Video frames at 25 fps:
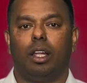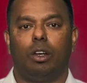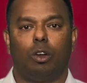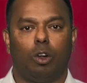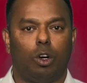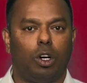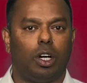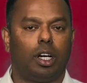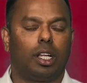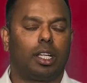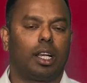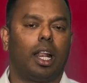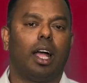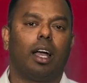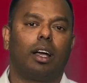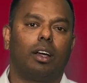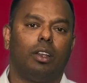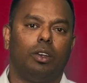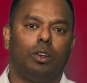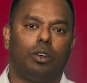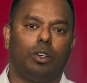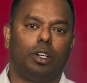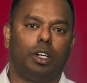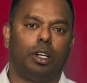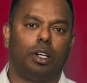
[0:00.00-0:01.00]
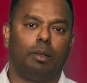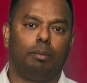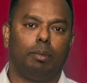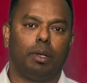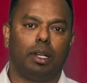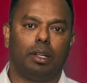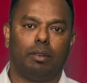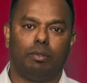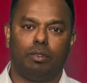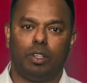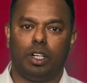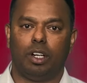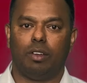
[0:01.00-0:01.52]
லோன் எடுக்கிறாக்கள் லோன்
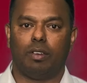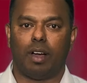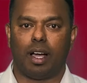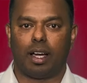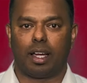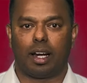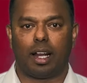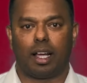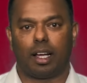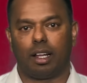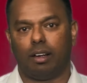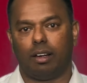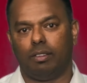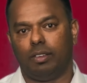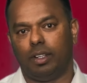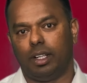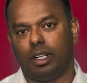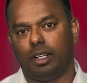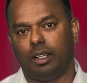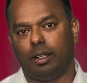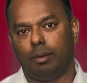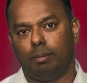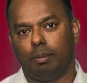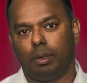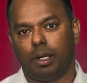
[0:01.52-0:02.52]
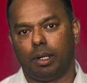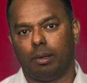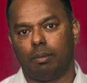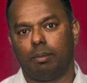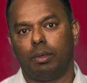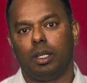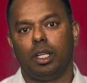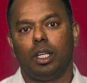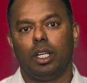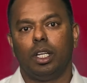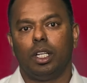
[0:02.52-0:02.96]
எடுப்பினம் வீடு வாங்குறாக்கள் வீடு எடுப்பினம்